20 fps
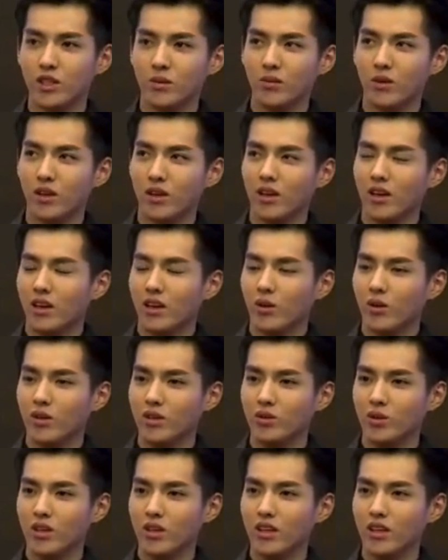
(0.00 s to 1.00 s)
沉默，我
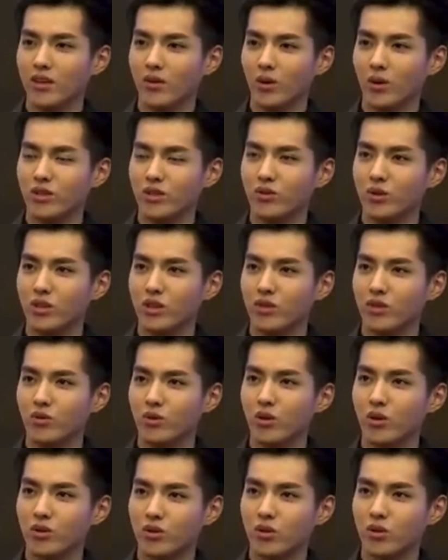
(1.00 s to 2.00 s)
是觉得，我是觉得，
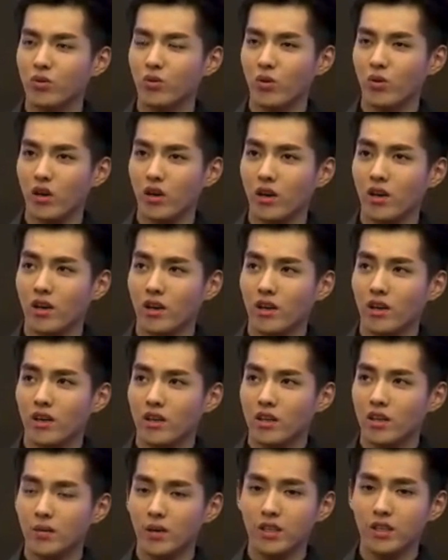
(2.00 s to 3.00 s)
如果说我
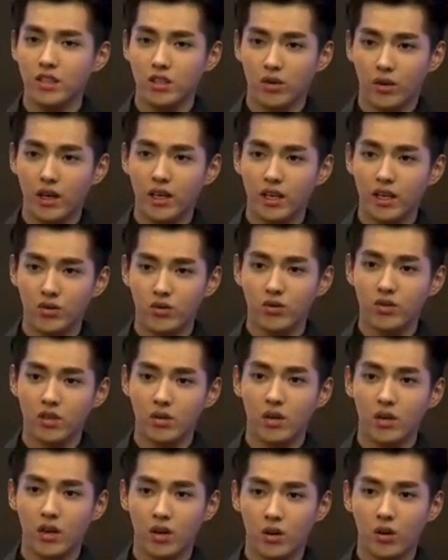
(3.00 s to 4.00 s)
特别喜欢一个女生
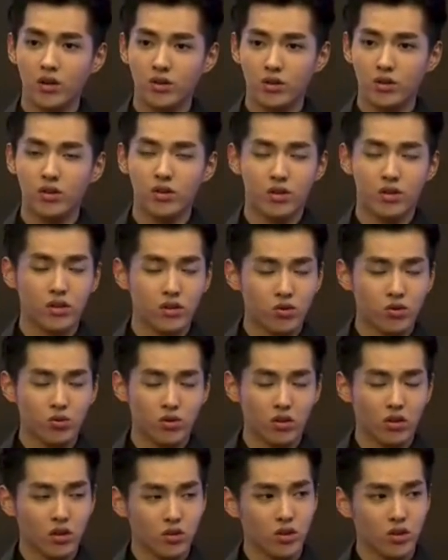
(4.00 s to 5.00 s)
的话，我会去
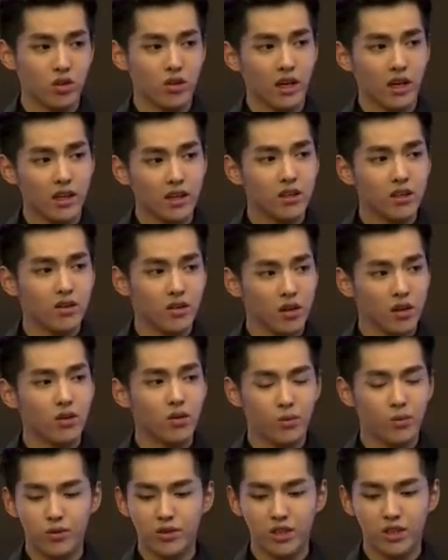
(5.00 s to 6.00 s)
主动的追求她。对
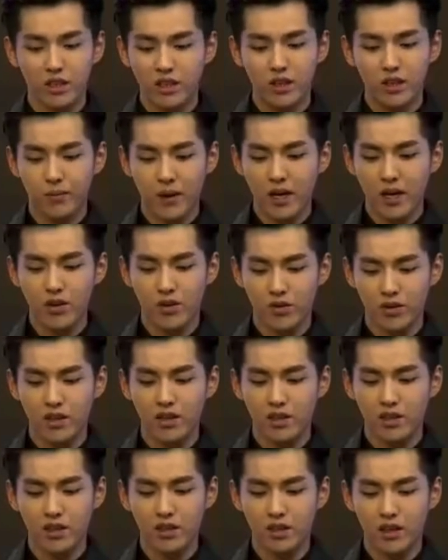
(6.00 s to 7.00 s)
我不是一个被动
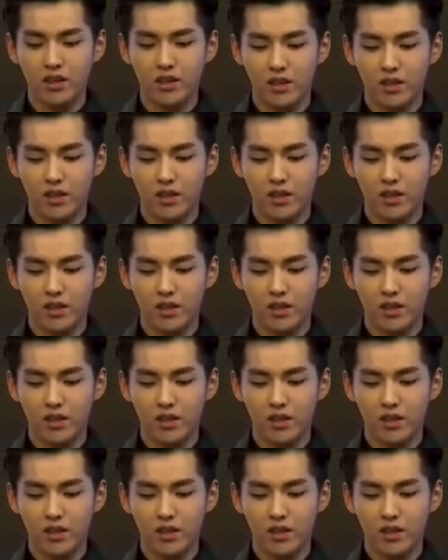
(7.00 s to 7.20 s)
的人，